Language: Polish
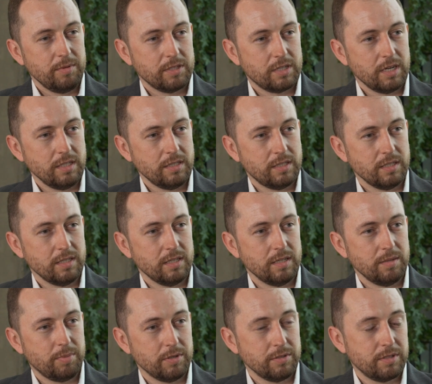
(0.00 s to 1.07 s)

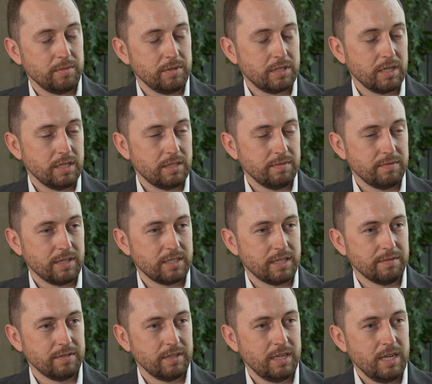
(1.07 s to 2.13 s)
mieszkańcy Polski, mieszkańcy
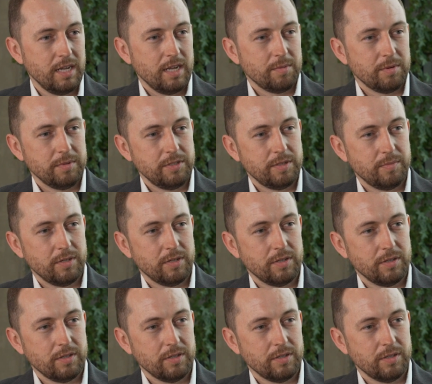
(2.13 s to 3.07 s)
Warszawy, bo będziemy e,